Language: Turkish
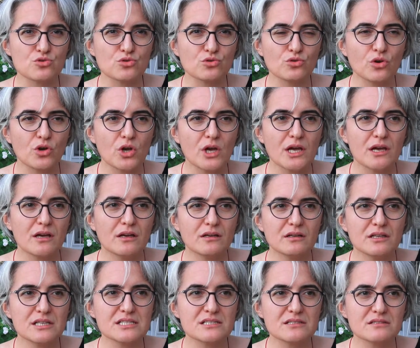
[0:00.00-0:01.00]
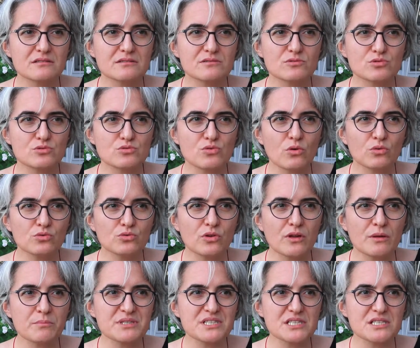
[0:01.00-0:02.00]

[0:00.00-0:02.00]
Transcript: Çünkü e, son dönem biz